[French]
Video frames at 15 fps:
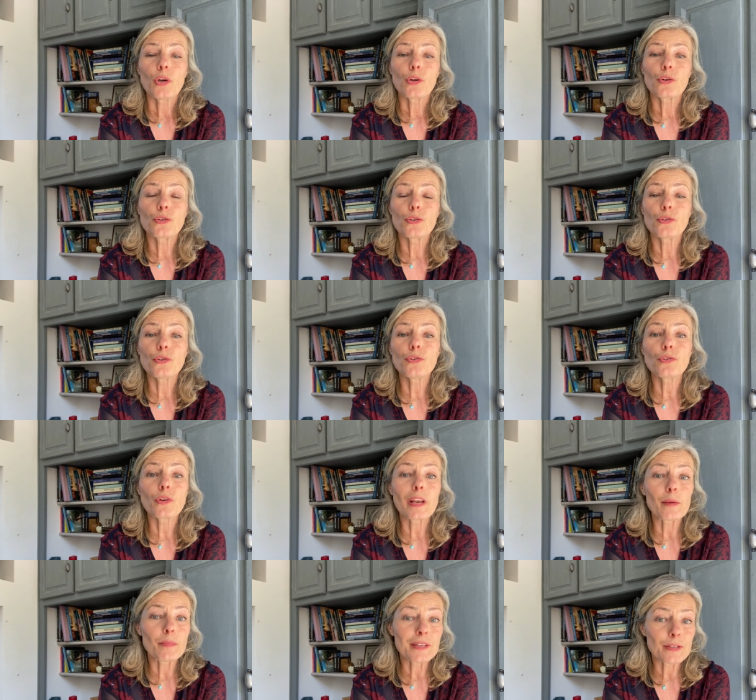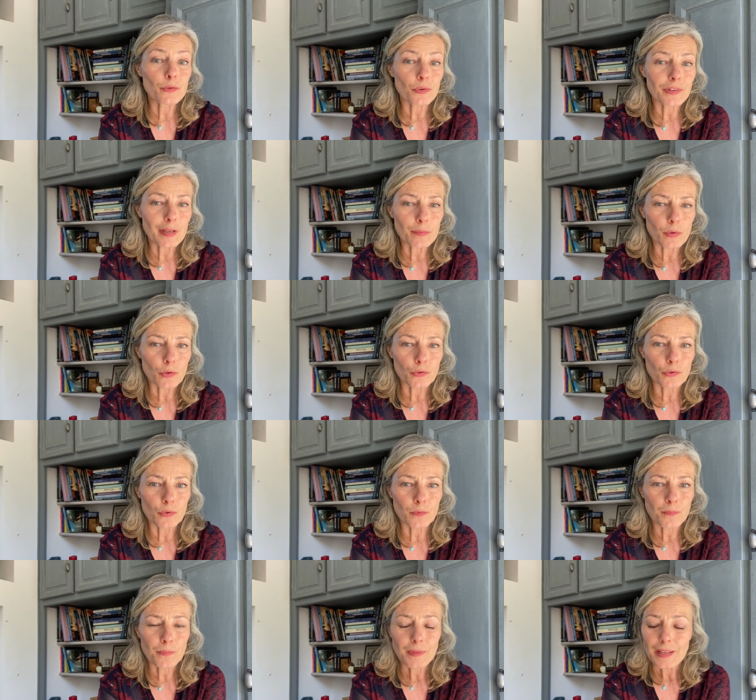que je donne sur la blessure d'abandon.